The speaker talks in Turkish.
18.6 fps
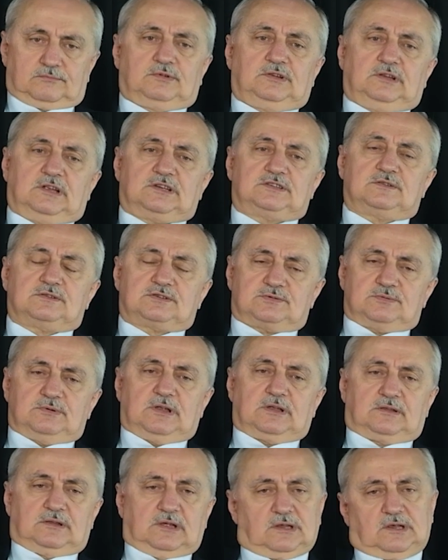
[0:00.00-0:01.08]
Birleşmiş
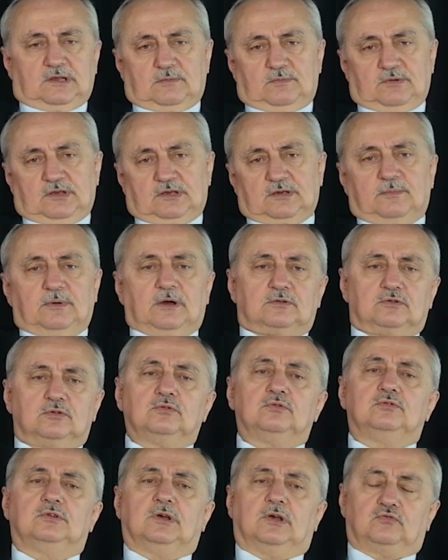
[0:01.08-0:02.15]
Milletler 22 Mart'ı
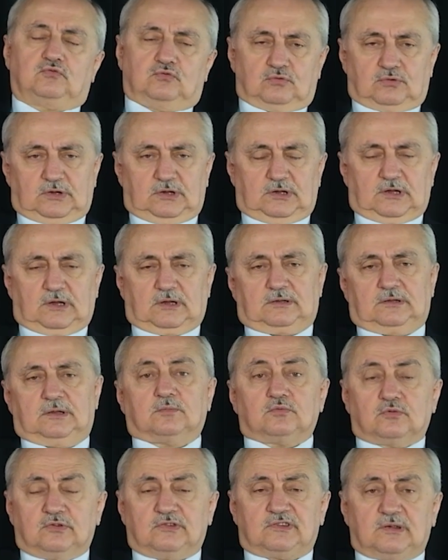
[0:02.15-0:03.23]
Dünya Su Günü ilan etti.
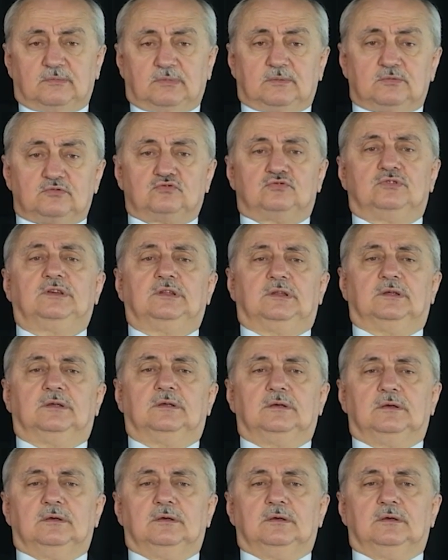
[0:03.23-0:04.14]
Bunun sebebi şuydu.